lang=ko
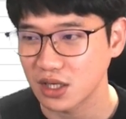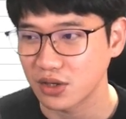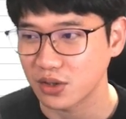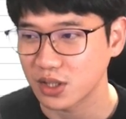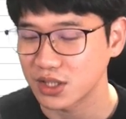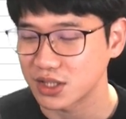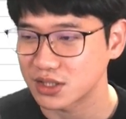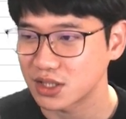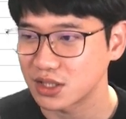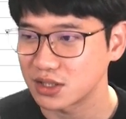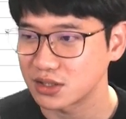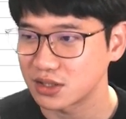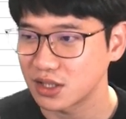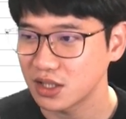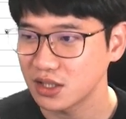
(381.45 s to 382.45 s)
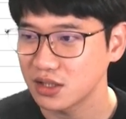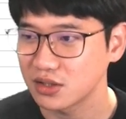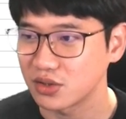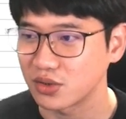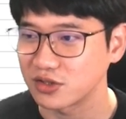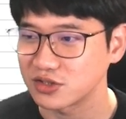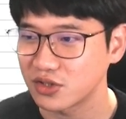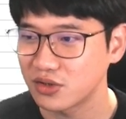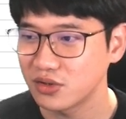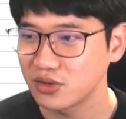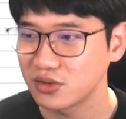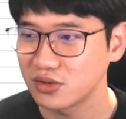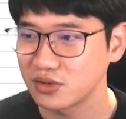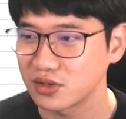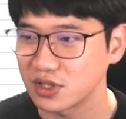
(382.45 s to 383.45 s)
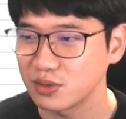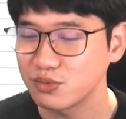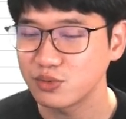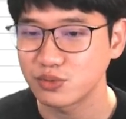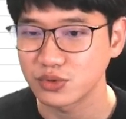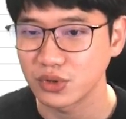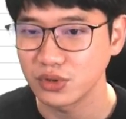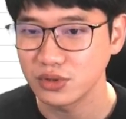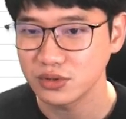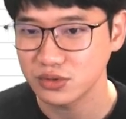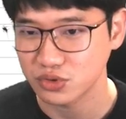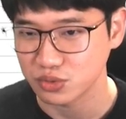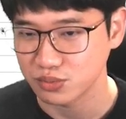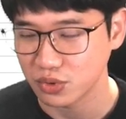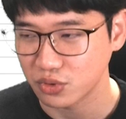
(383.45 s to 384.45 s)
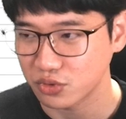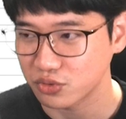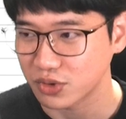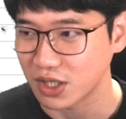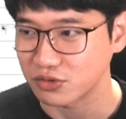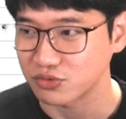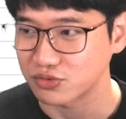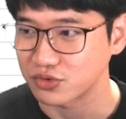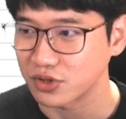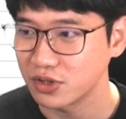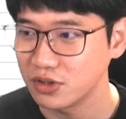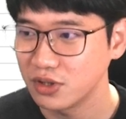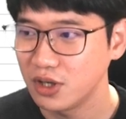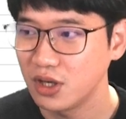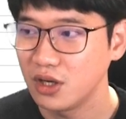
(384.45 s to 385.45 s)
이렇게 나타나는데 여기서 이 부분은 중복으로 놔두고요.